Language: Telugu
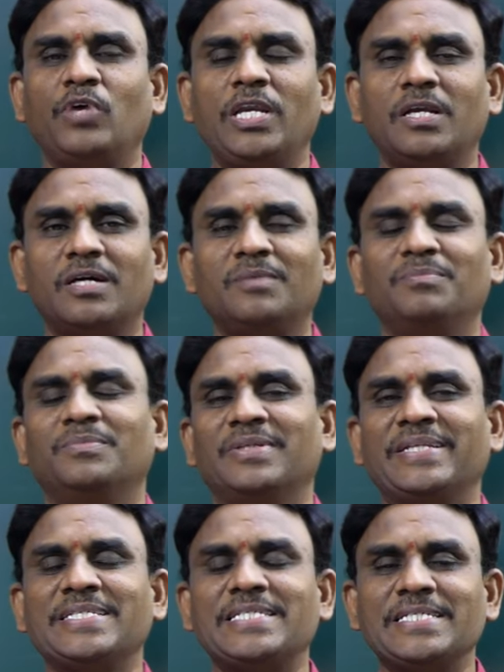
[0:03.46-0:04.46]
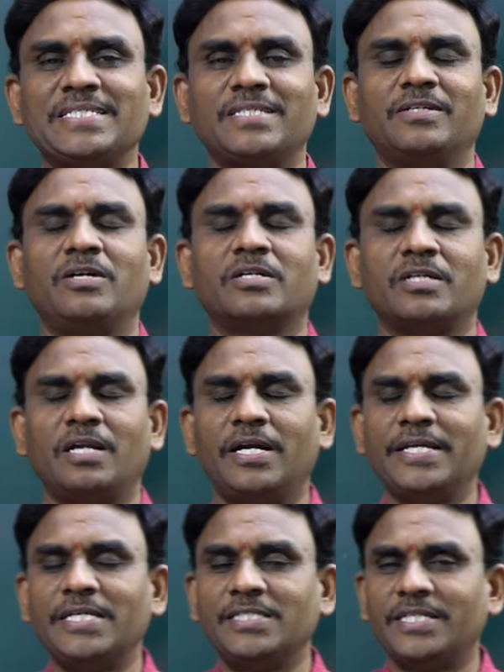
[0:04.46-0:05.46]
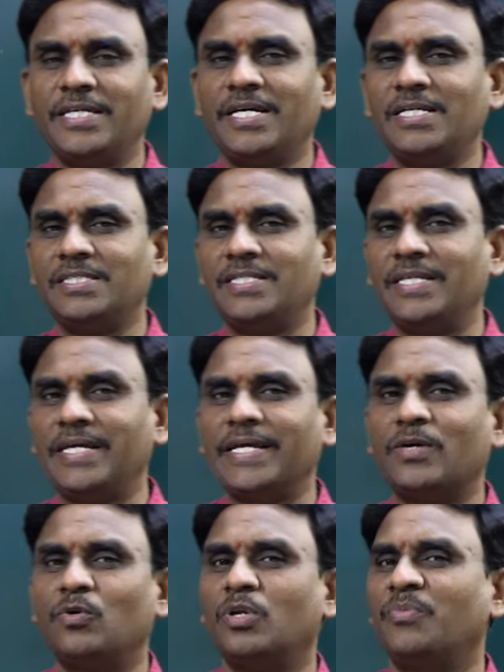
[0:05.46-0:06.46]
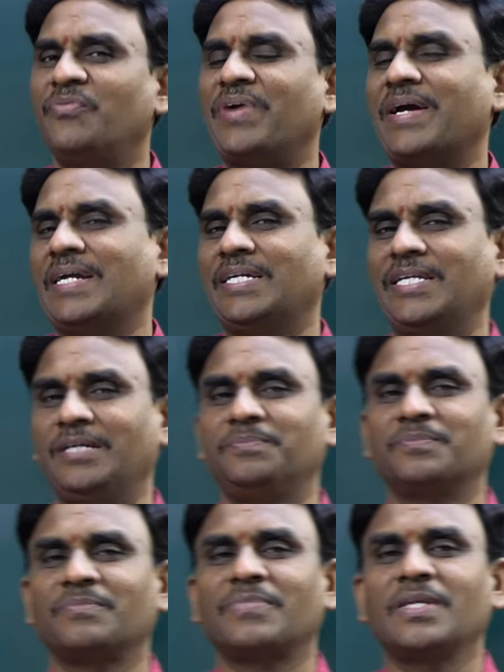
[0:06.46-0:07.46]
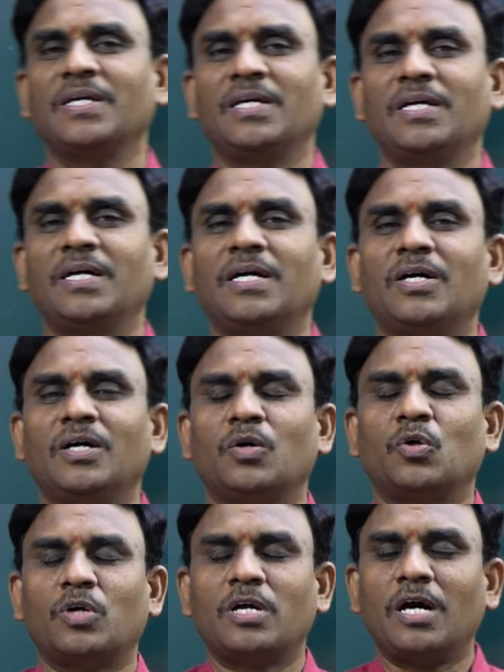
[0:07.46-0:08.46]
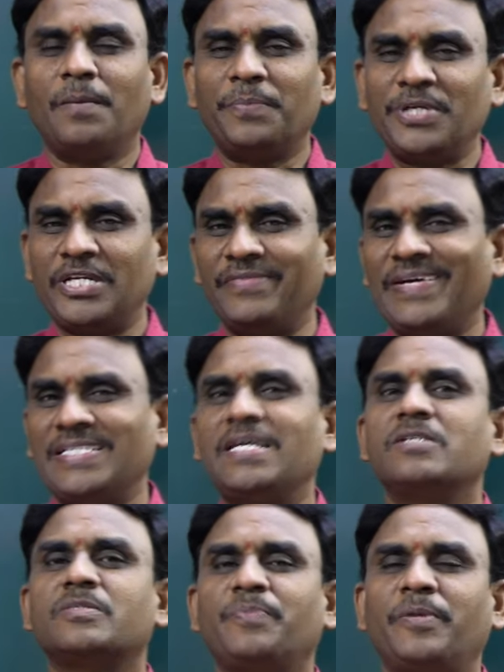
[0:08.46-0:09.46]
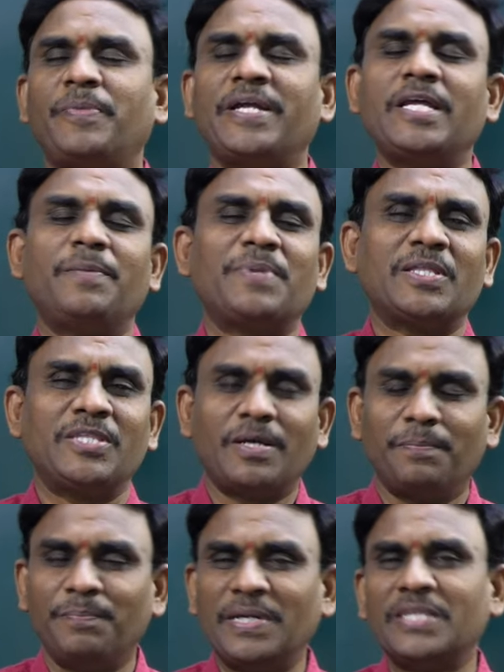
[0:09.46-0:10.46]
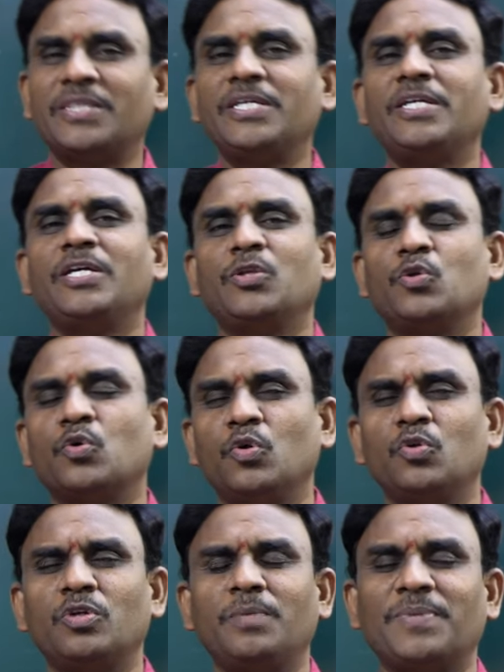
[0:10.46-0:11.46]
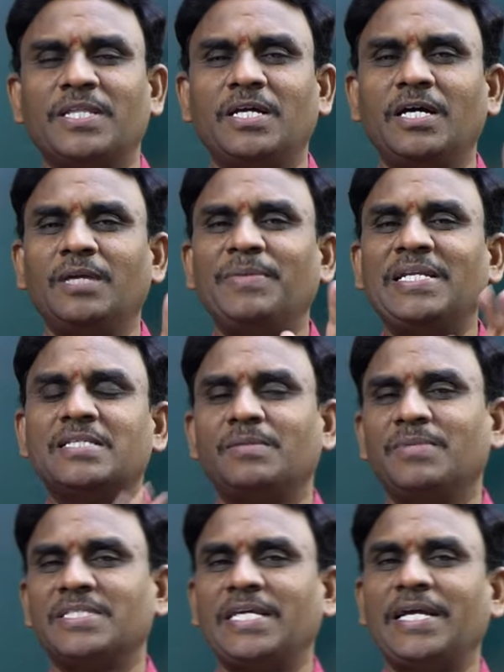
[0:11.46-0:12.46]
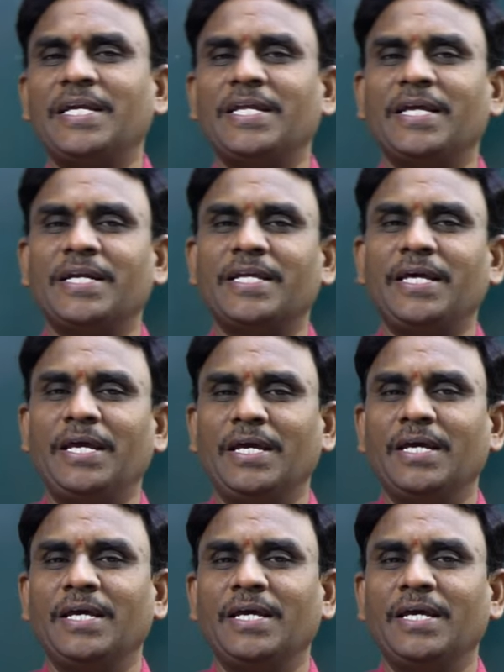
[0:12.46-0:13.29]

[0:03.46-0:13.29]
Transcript: వెల్కమ్ దిస్ ఈజ్ డాక్టర్ అలాడి అంజయ్య సీనియర్ ఎకానమీ ఫ్యాకల్టీ కాంపిటేటివ్ ఎగ్జామ్స్ ప్రిపేర్ అయ్యే ప్రతి అభ్యర్థి ఎదుర్కొంటున్న ప్రధానమైన సమస్య ఏంటి అంటే